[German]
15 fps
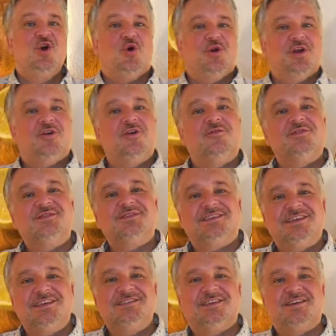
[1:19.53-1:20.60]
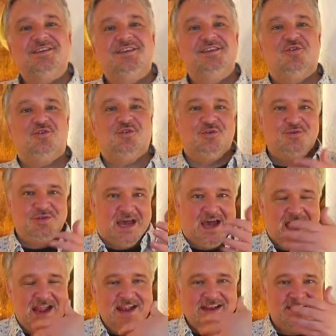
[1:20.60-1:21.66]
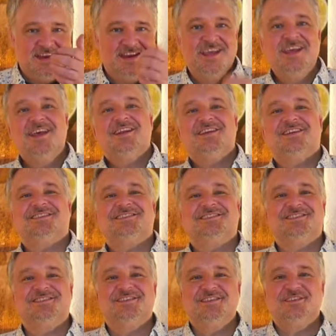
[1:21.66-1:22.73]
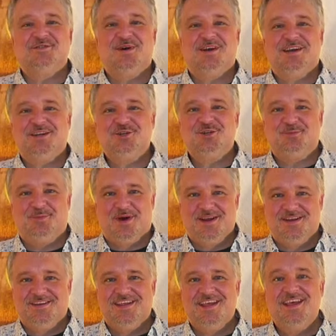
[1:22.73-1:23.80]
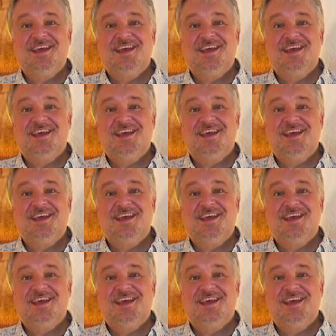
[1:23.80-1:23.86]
Und dann können wir uns gegenseitig hier noch unterhalten. Das äh, ist immer ganz spannend.